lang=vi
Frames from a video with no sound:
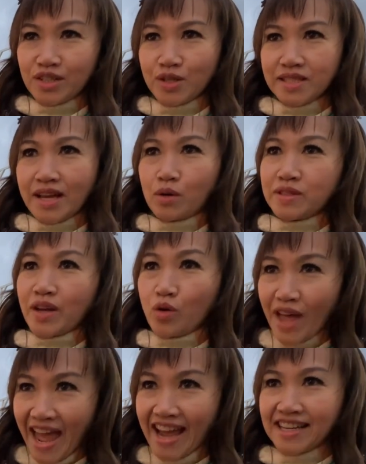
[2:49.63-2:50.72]
rồi sau 6
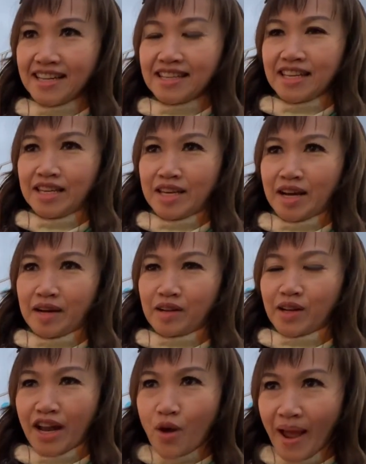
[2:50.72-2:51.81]
tháng á, thì
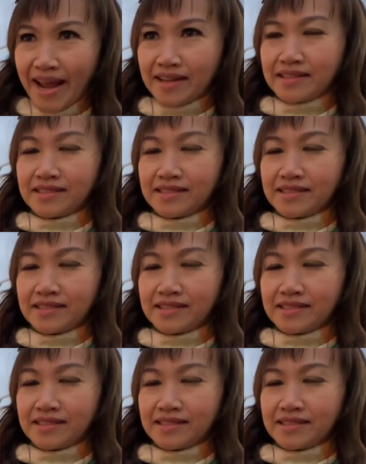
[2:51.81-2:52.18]
cả đoàn